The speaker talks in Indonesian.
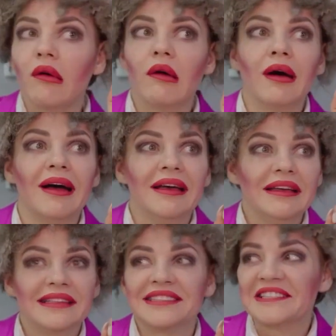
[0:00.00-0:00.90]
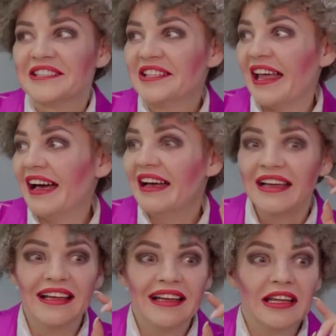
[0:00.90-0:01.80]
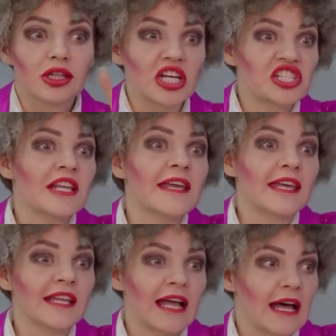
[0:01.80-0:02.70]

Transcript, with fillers: Wah, akhirnya dia diam. Hei Nikita,